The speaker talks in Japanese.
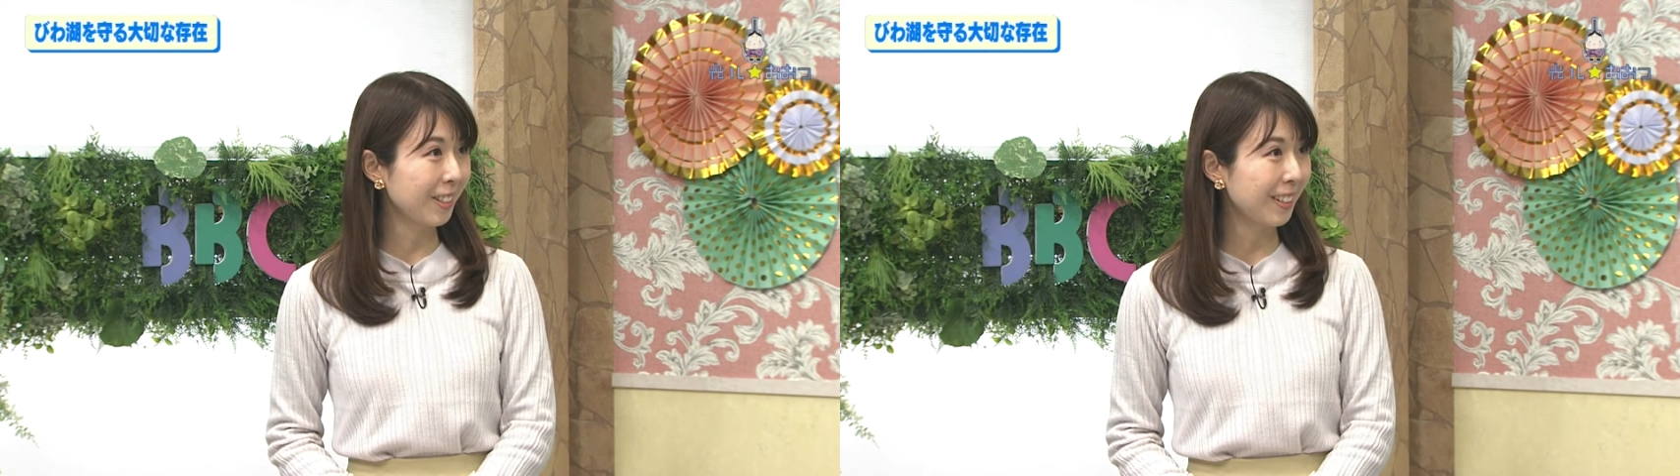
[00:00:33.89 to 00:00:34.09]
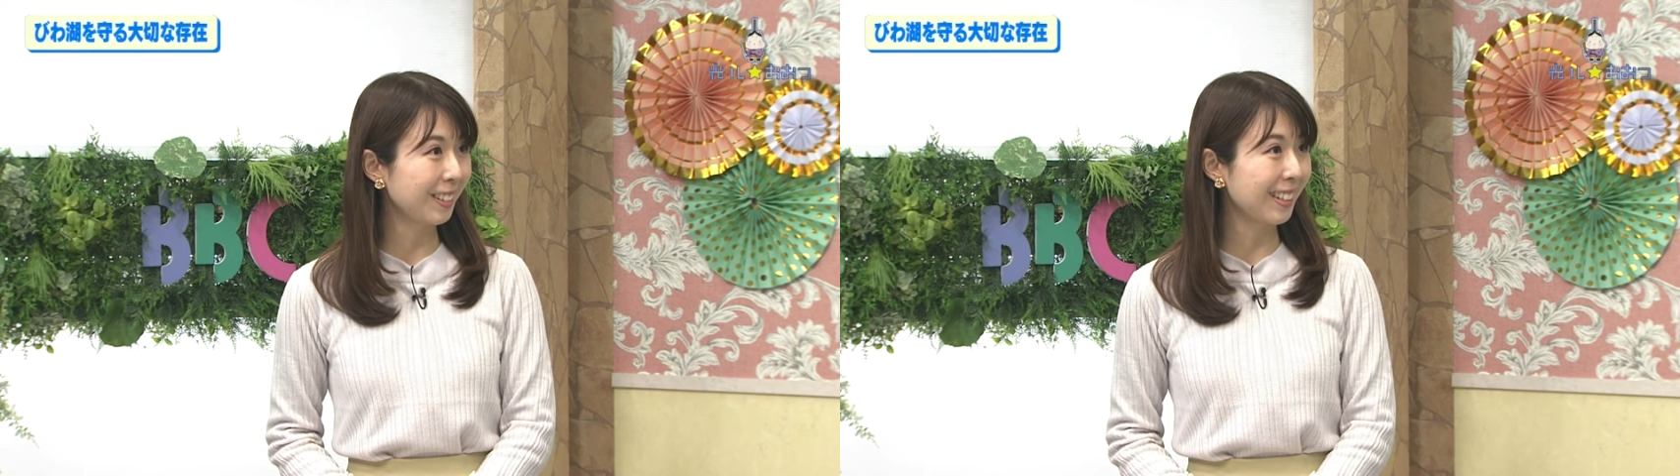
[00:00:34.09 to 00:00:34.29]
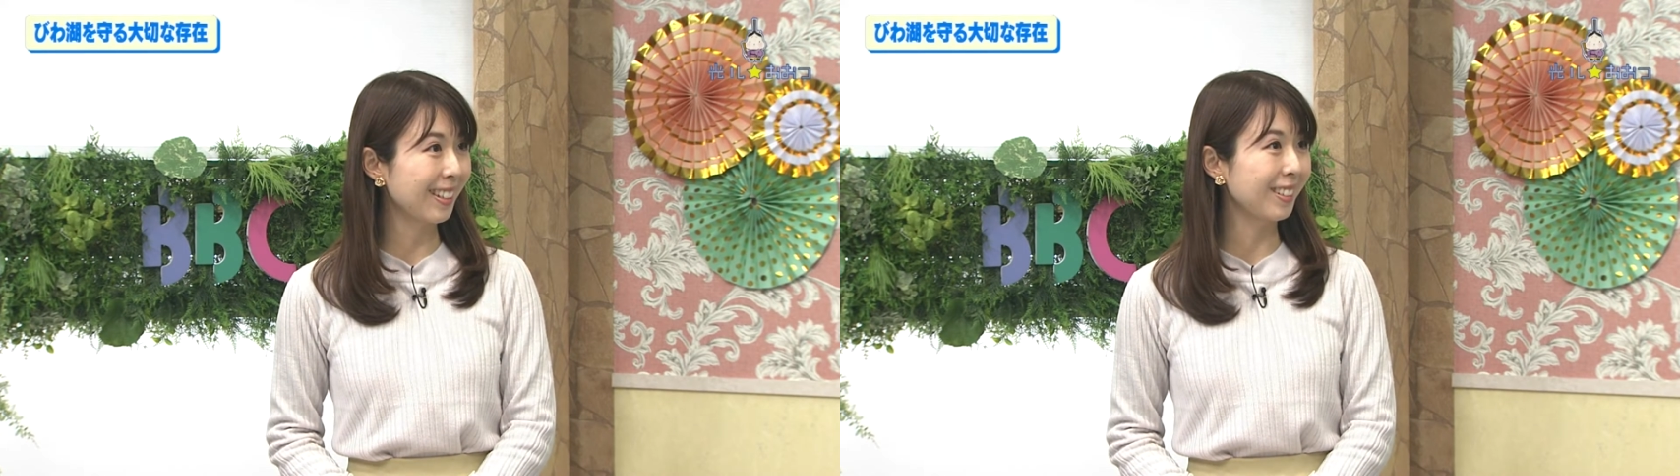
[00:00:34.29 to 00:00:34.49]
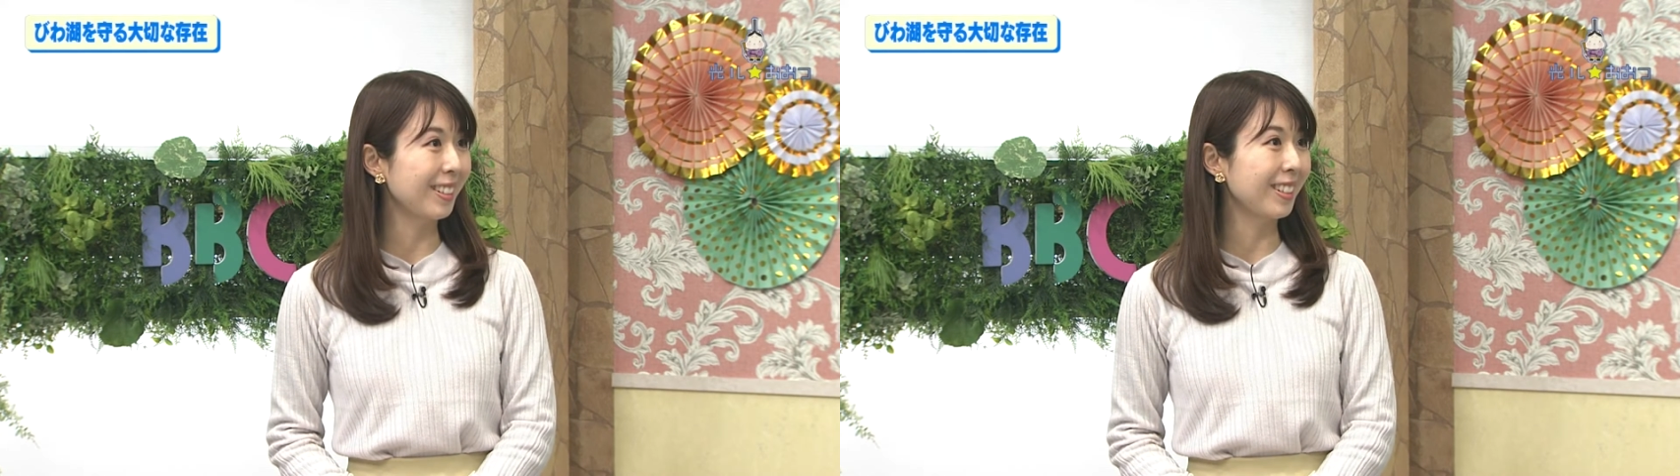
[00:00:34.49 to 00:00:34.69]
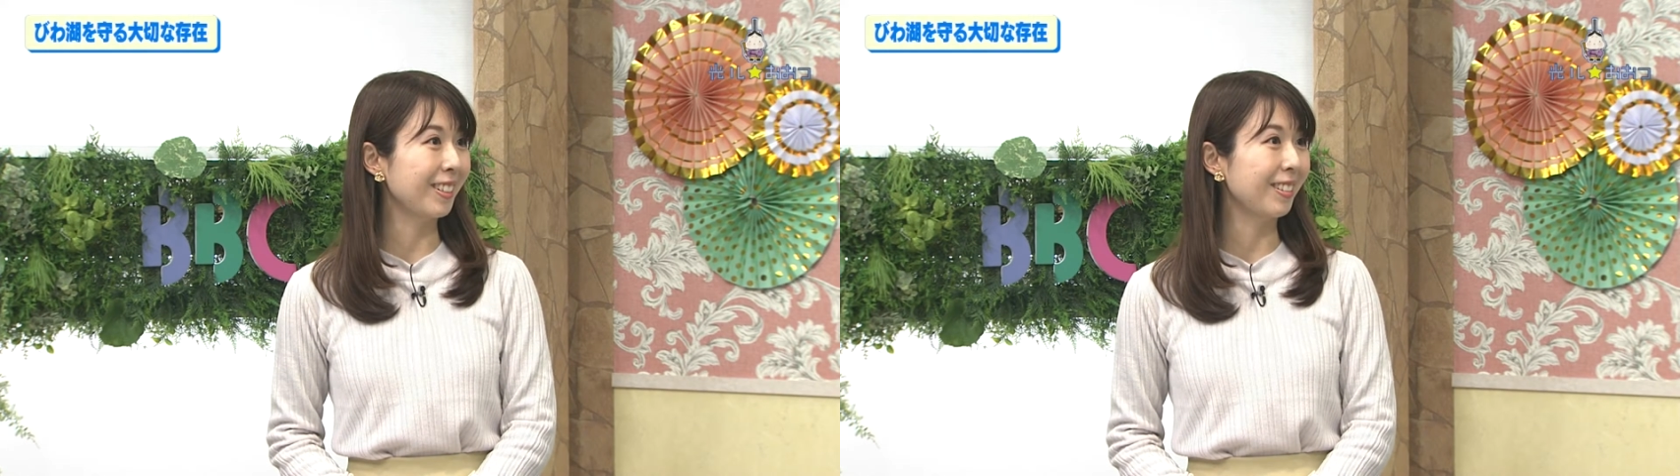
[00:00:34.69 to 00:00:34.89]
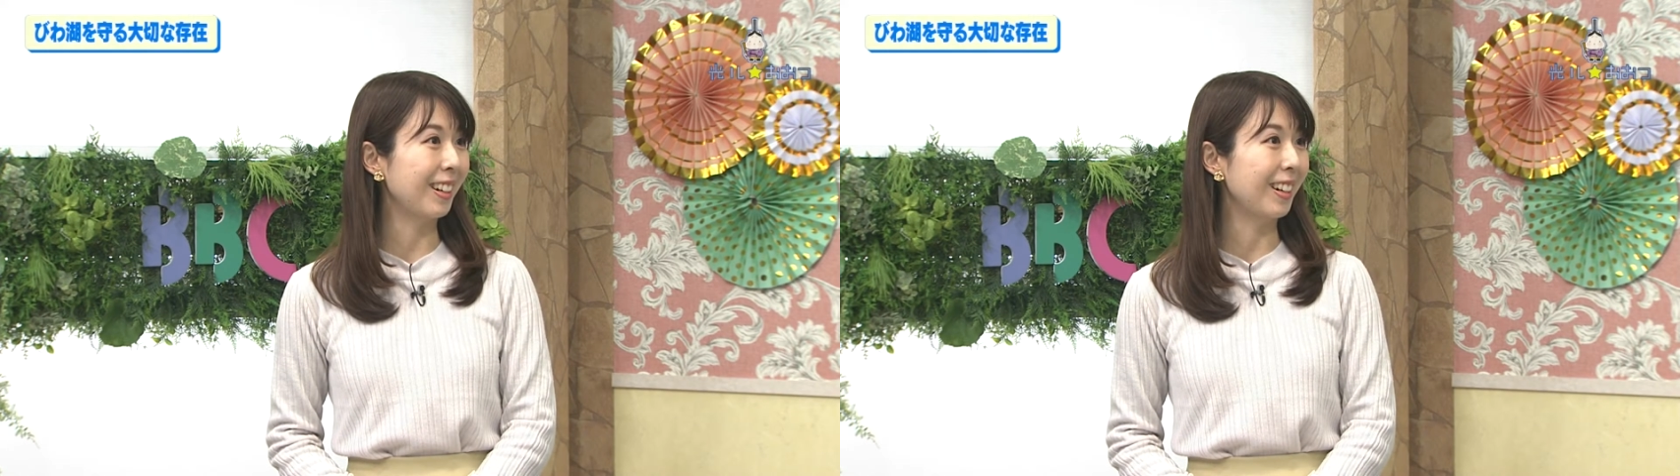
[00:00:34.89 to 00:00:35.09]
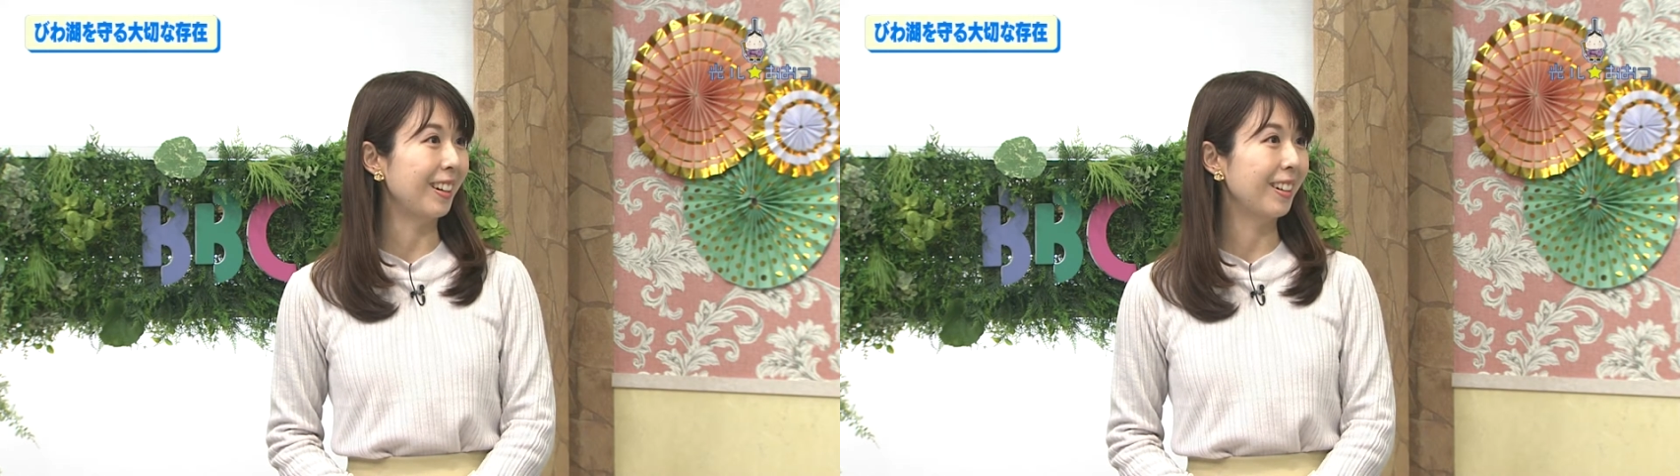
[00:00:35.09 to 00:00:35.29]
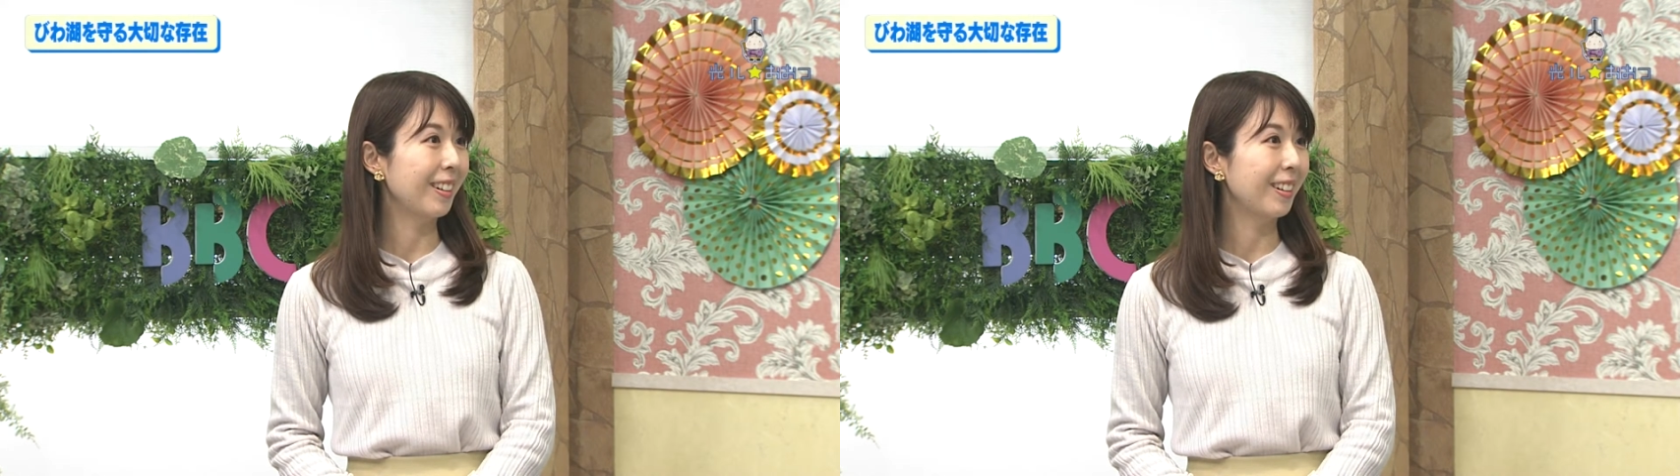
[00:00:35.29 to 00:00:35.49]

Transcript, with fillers: をしてくださるんでしょうか